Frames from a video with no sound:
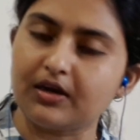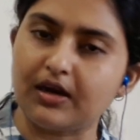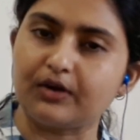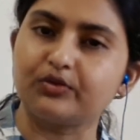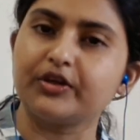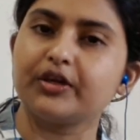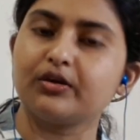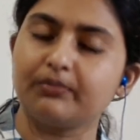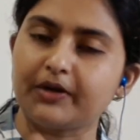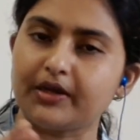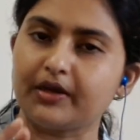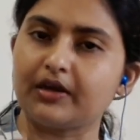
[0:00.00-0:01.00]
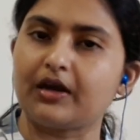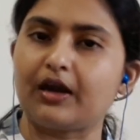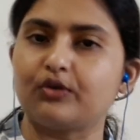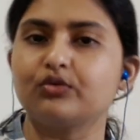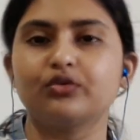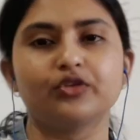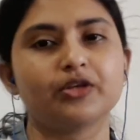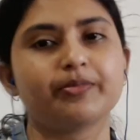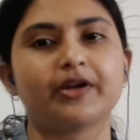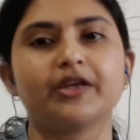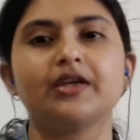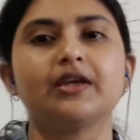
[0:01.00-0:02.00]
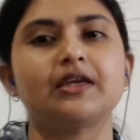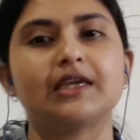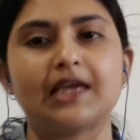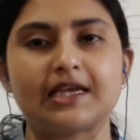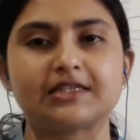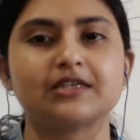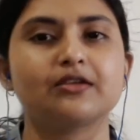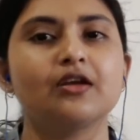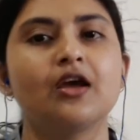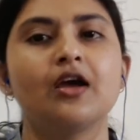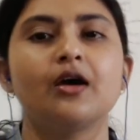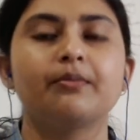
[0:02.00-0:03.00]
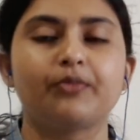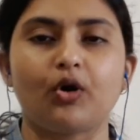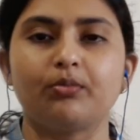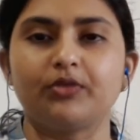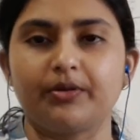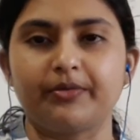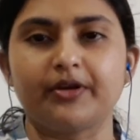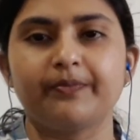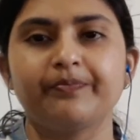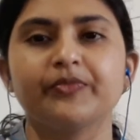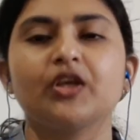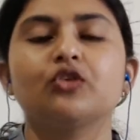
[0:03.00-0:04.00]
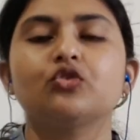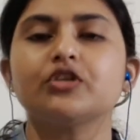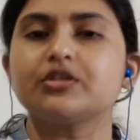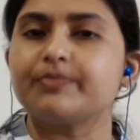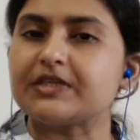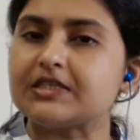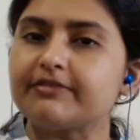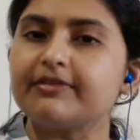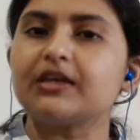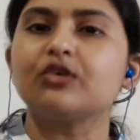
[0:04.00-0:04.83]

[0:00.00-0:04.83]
কারণে মানে কারণ হতে পারে এই গ্যাসের প্রবলেমে তো স্পেসিফিক